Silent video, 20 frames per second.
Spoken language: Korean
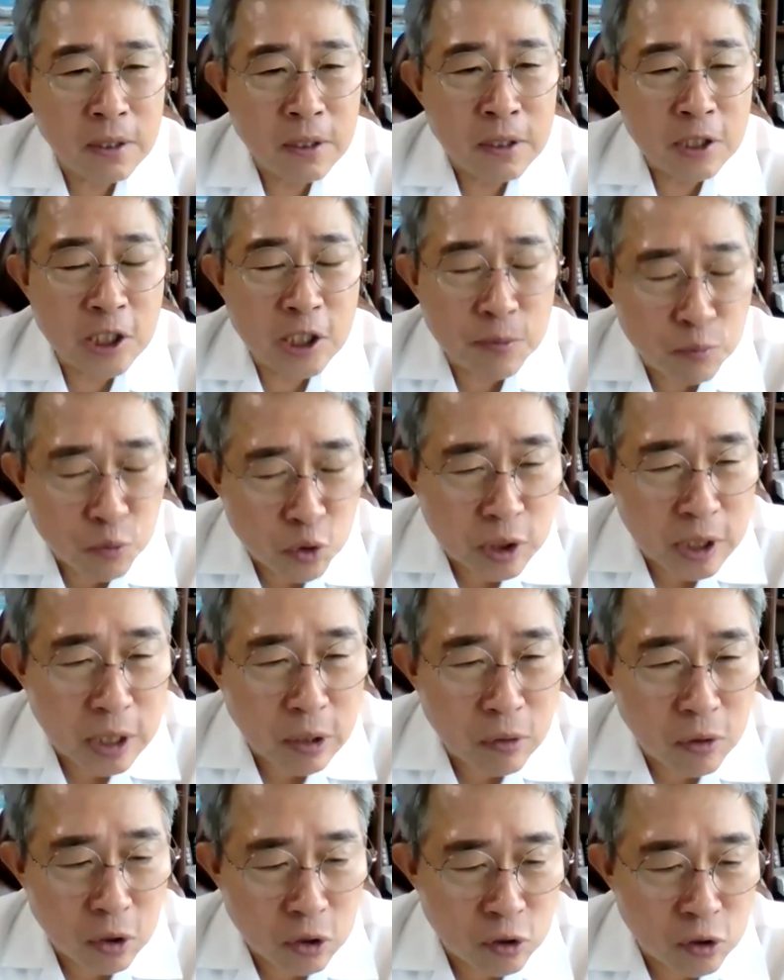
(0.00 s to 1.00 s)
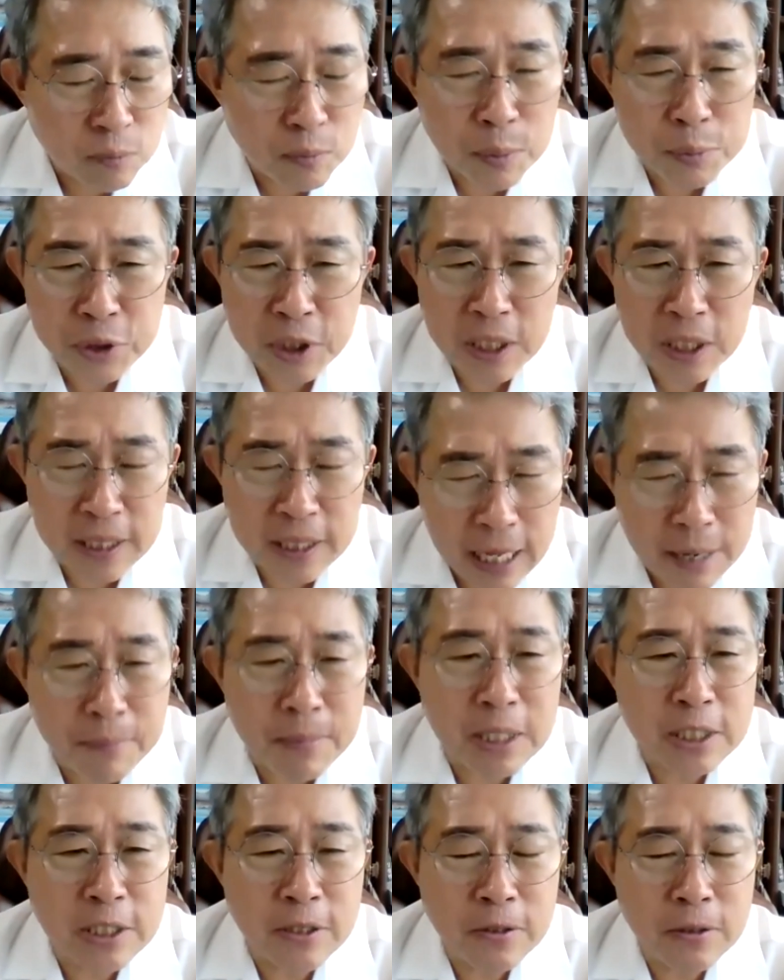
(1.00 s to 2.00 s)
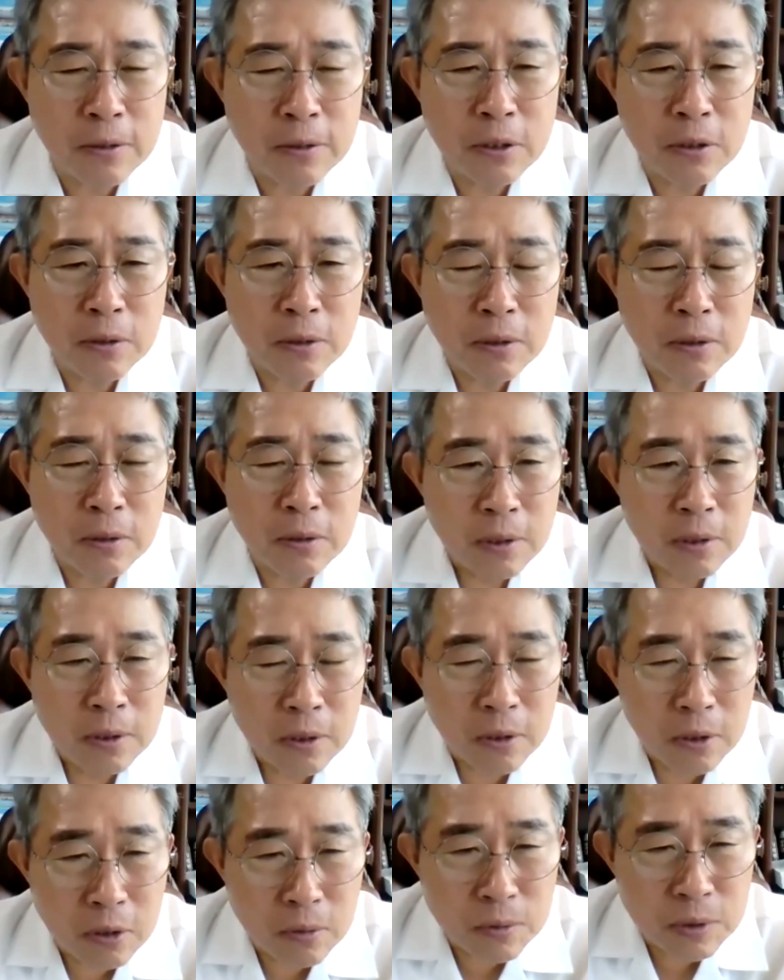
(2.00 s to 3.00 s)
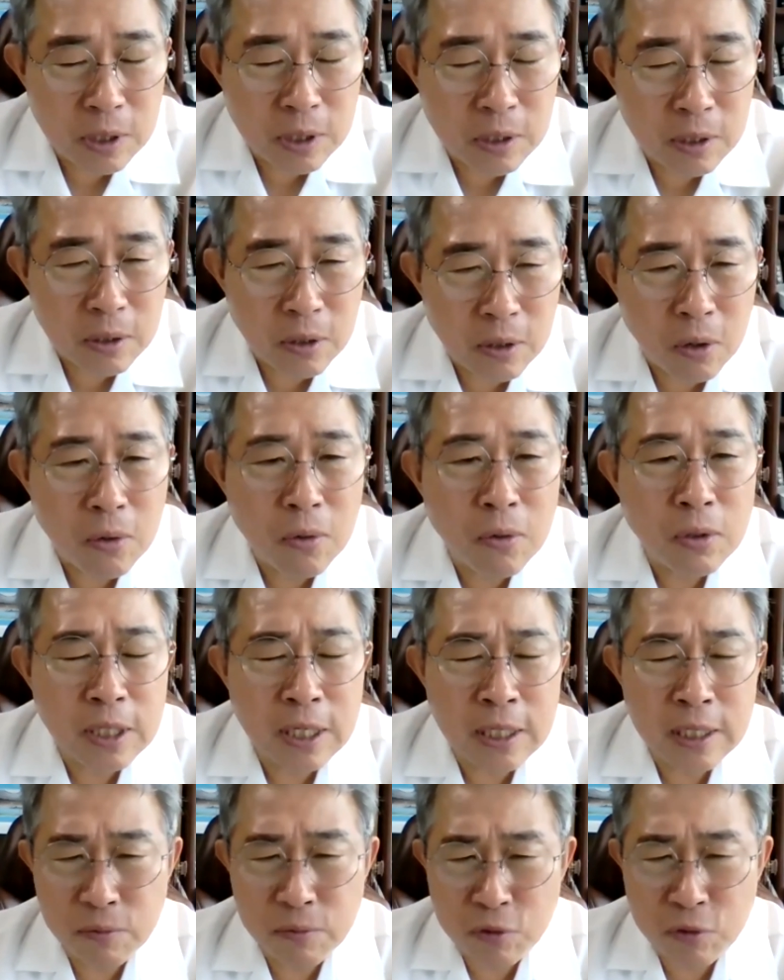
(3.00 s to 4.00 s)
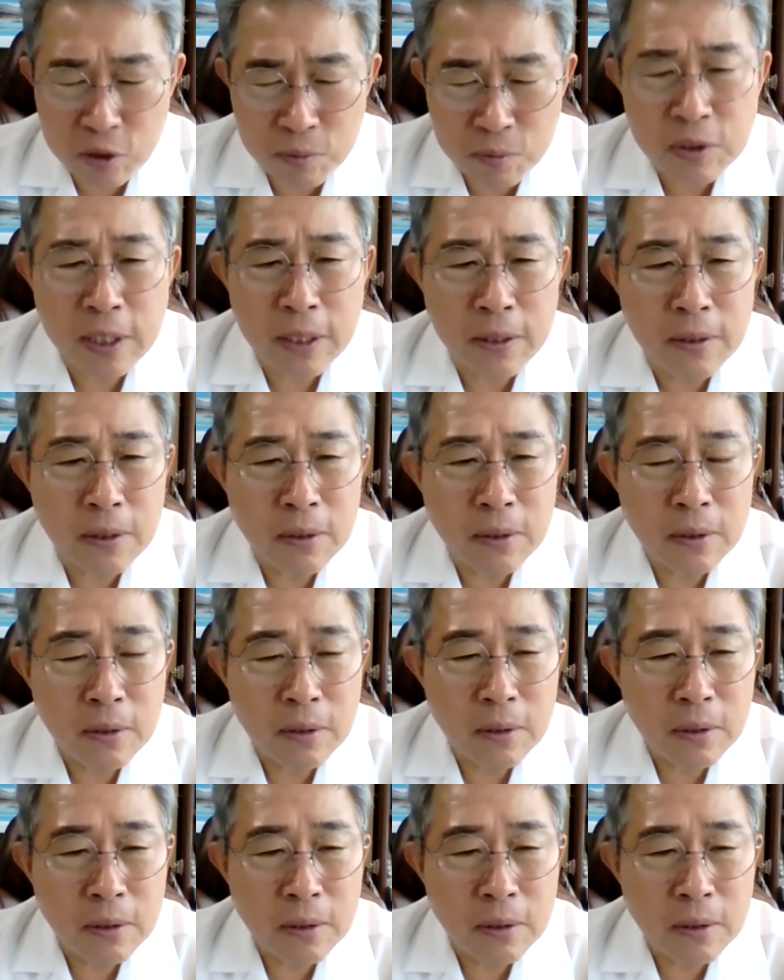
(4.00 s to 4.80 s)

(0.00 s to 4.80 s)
심는 대로 거두는 법칙이 딱 맞아요. 여러분이 얻고자 한다면 심으세요.